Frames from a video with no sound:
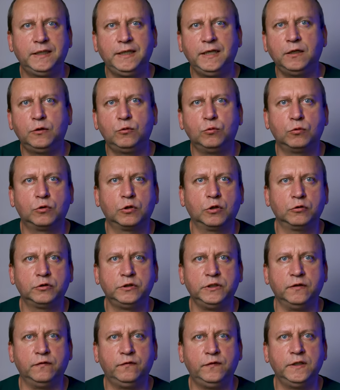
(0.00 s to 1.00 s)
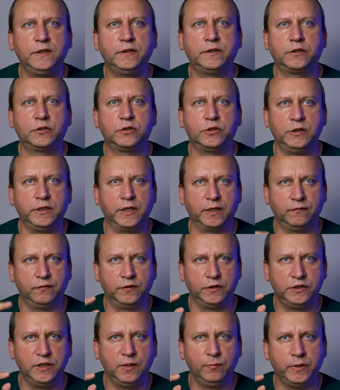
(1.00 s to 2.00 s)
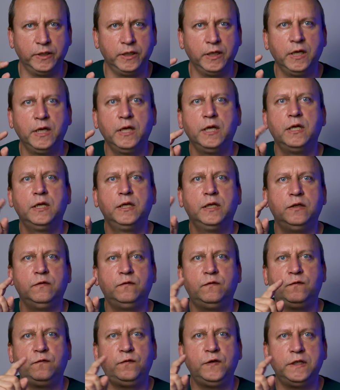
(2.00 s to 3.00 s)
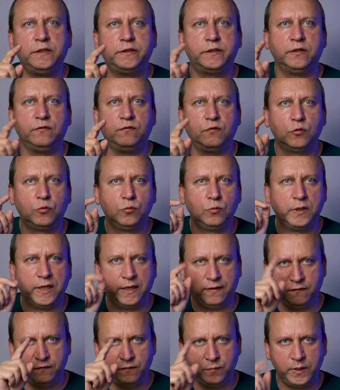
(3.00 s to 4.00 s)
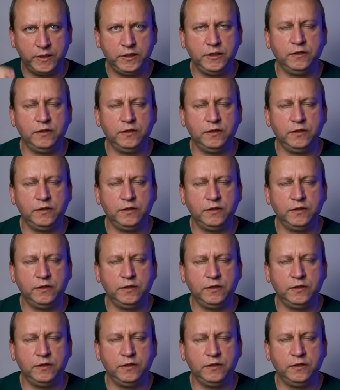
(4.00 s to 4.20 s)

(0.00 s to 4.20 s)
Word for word: kilkukrotnie filtr, czyli jak wejdziemy y, w filtry w ogóle w